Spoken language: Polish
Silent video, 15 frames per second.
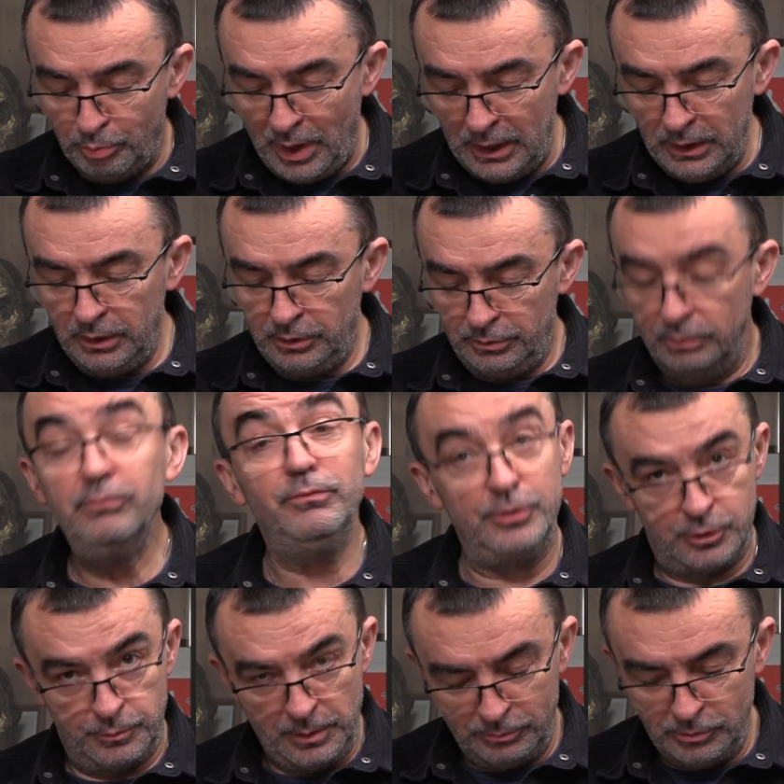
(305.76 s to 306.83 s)
bank w
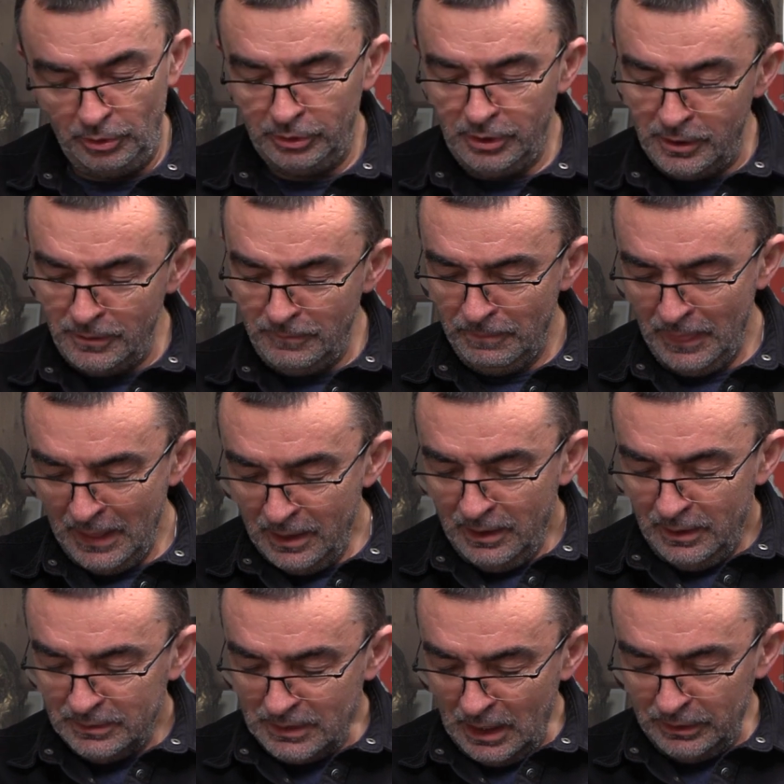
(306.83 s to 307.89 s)
liczbie mnogiej
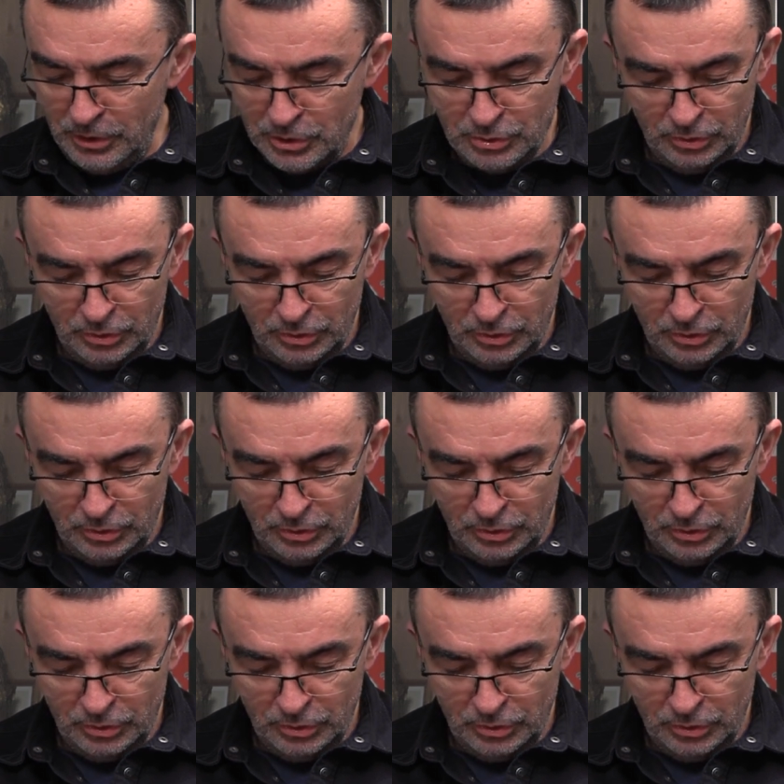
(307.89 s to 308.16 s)
takie